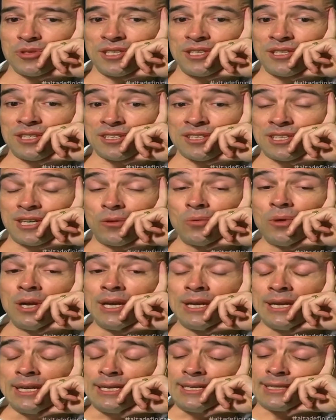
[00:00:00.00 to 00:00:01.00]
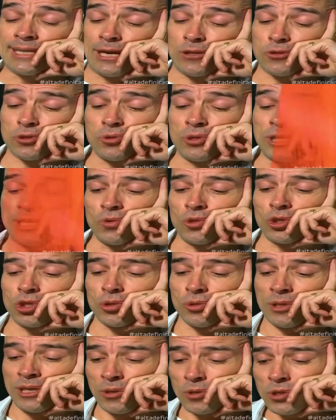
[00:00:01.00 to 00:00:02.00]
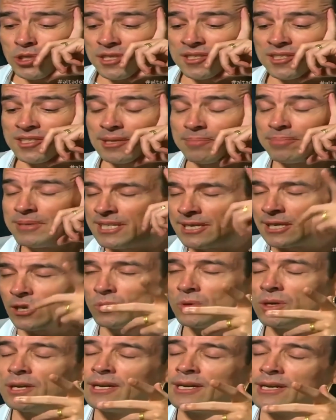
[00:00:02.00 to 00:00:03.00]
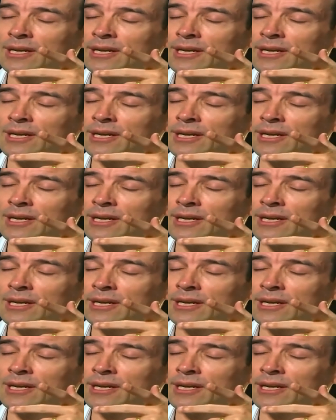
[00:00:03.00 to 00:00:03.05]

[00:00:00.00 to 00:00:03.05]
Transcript: de concentração. E na altura os judeus sabiam